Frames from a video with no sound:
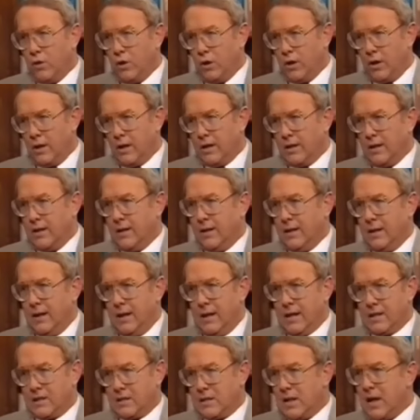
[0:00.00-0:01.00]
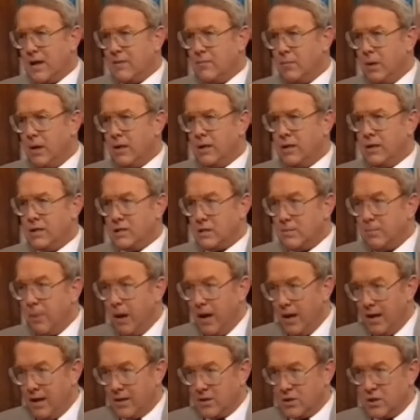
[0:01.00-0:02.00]
Ten człowiek dopuścił się
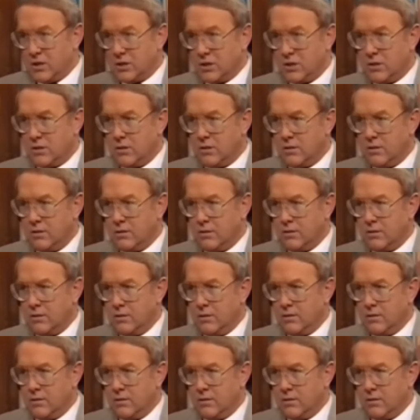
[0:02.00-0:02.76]
potwornych czynów.